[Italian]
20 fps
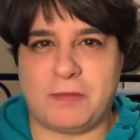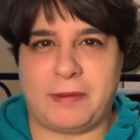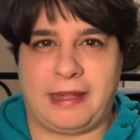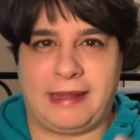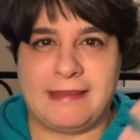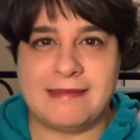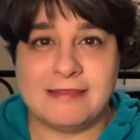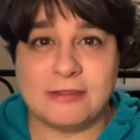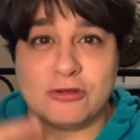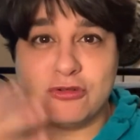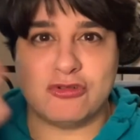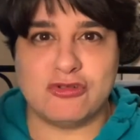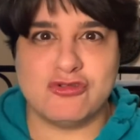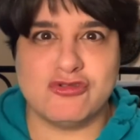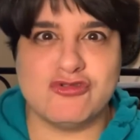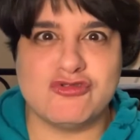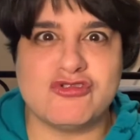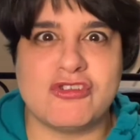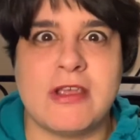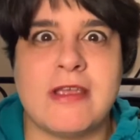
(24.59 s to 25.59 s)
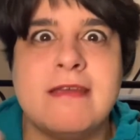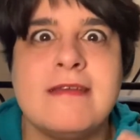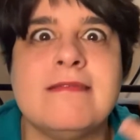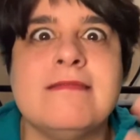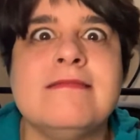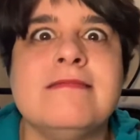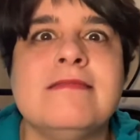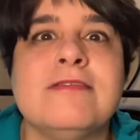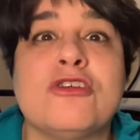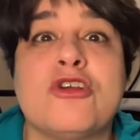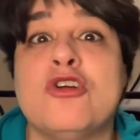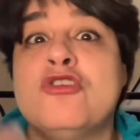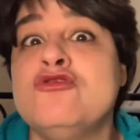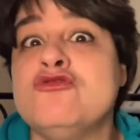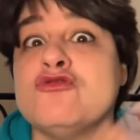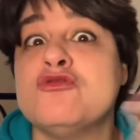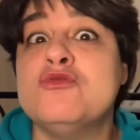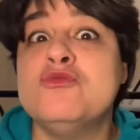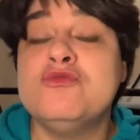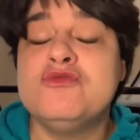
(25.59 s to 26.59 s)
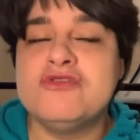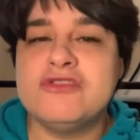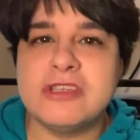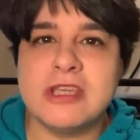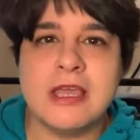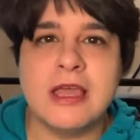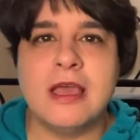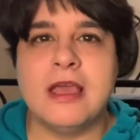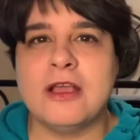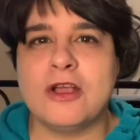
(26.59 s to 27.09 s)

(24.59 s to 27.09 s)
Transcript: parenti, conoscenti, congiunti,